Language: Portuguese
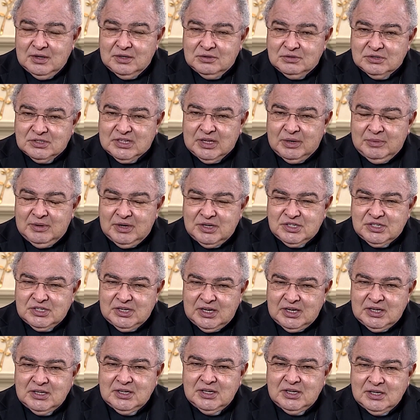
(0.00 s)
justamente
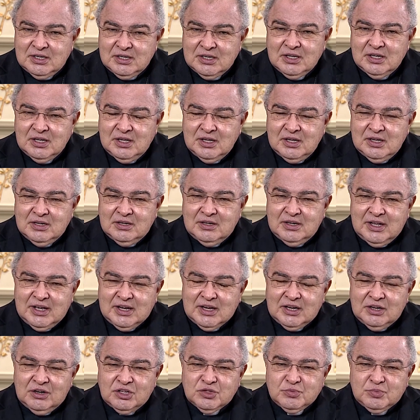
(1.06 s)
aí, né,
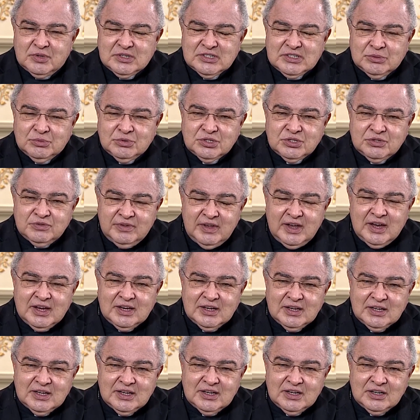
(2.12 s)
que nós possamos
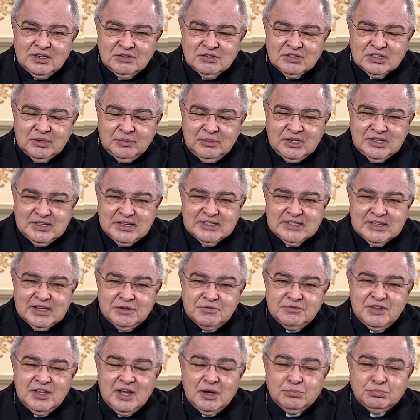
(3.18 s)
ver justamente essa
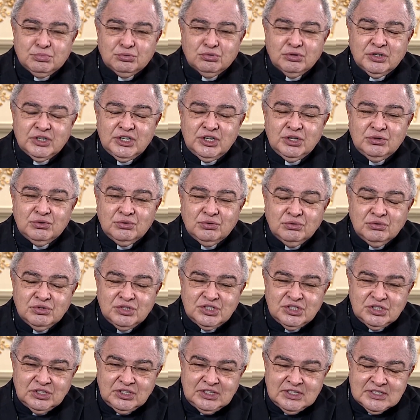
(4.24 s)
via
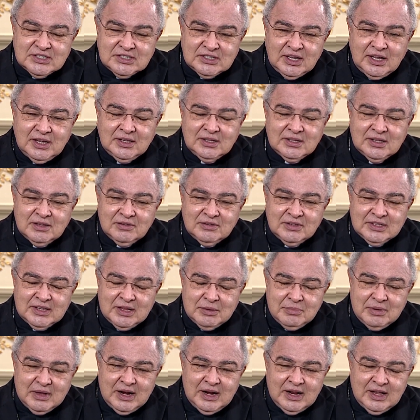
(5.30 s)
pulcritudinis, né, aí da
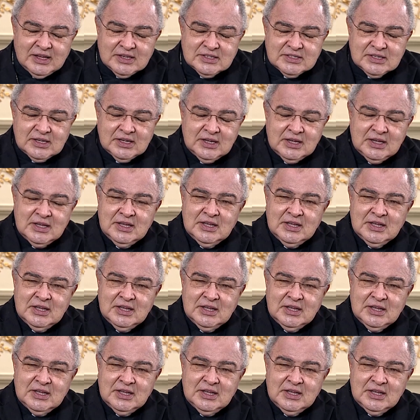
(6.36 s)
beleza